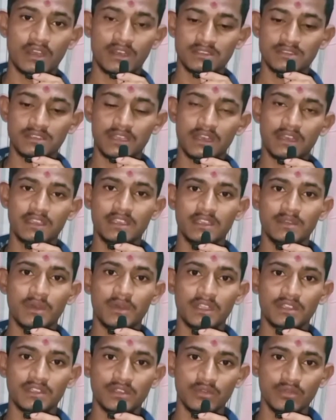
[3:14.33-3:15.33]
मैं अठारह
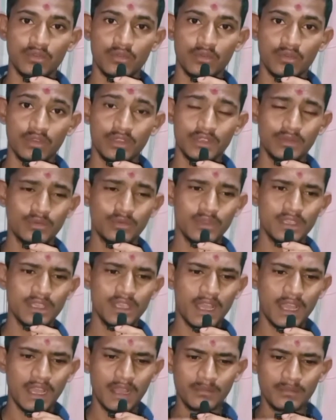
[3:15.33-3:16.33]
साल के बाद क्यों
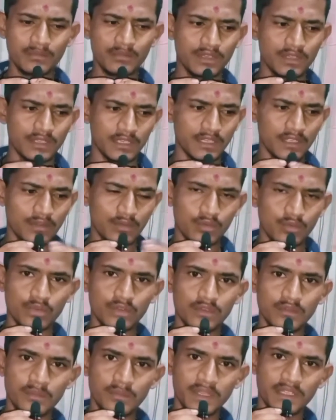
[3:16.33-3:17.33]
कह रहा हूँ कि भाई लोग
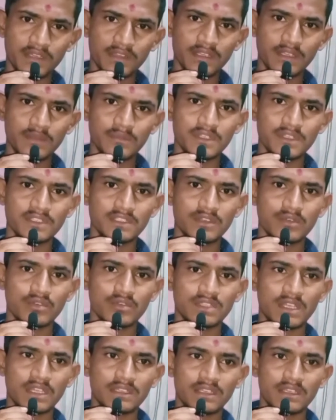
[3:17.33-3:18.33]
अठारह साल
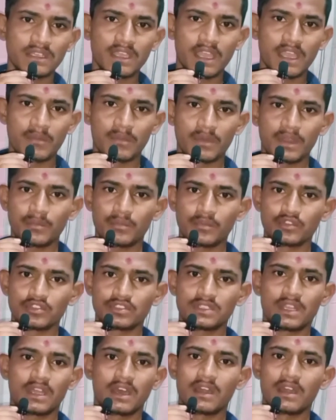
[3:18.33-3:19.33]
में आपको पता
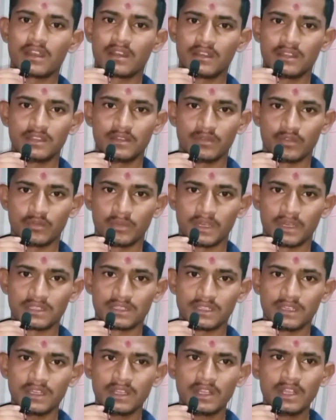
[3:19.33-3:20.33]
चलेगा वो क्या खाना
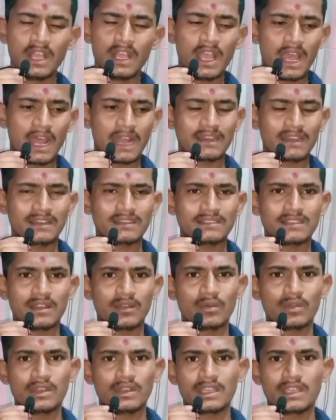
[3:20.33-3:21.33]
है हम
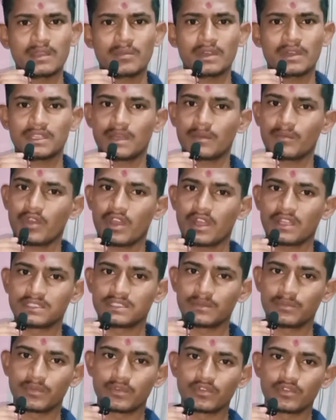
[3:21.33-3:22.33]
चिकन अंडी मटन
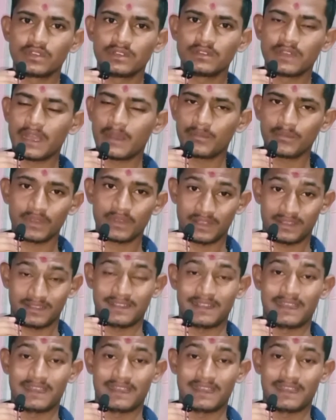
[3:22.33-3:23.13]
जो भी हमारे जो